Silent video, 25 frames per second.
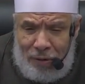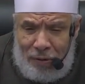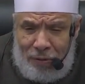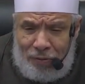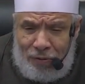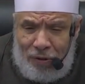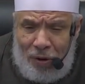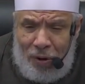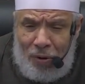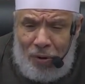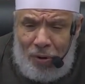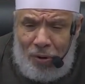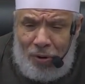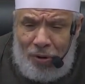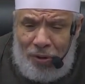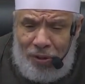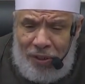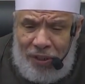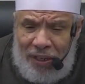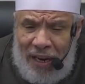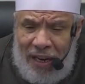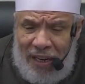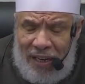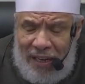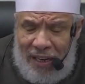
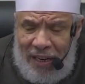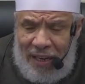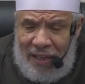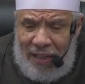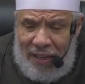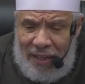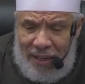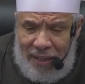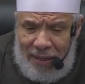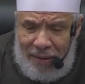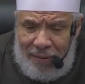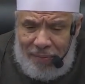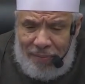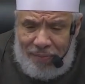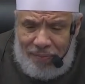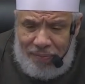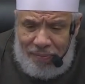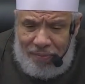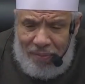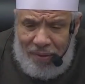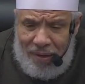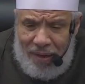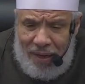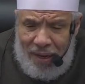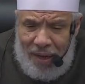فأهدي إليه
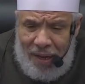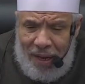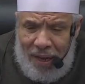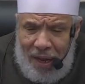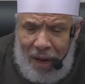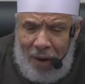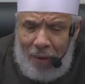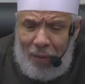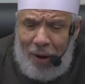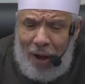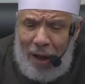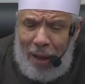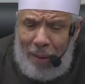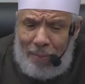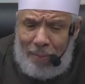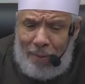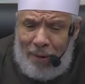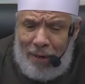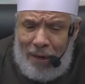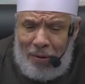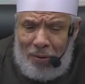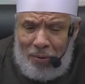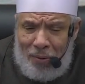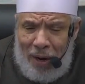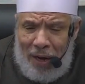أو
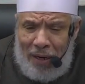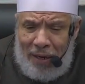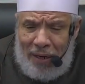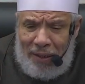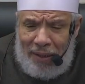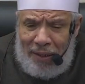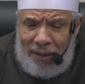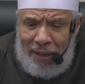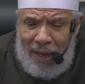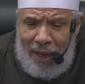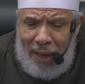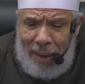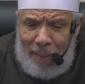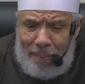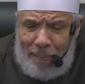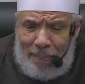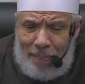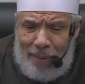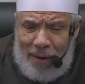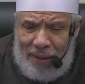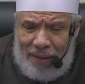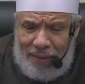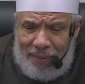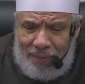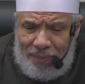حمله على
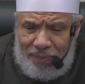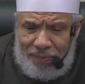الدابة